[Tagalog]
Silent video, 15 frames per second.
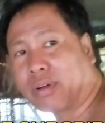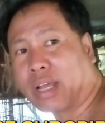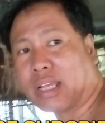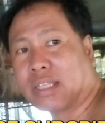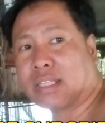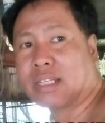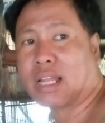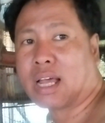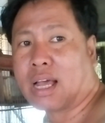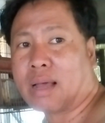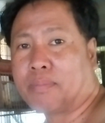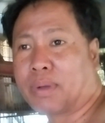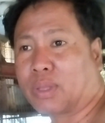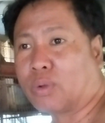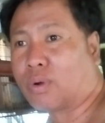ko guys
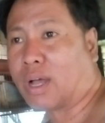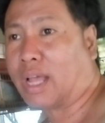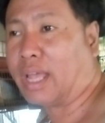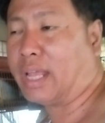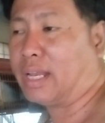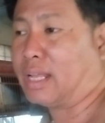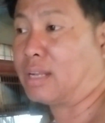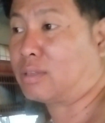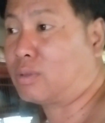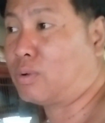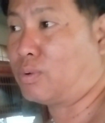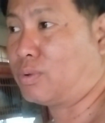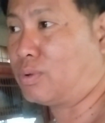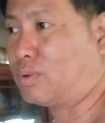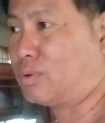na patukain
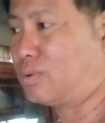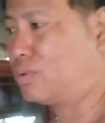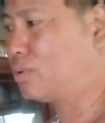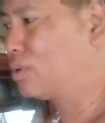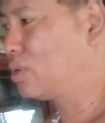airtone no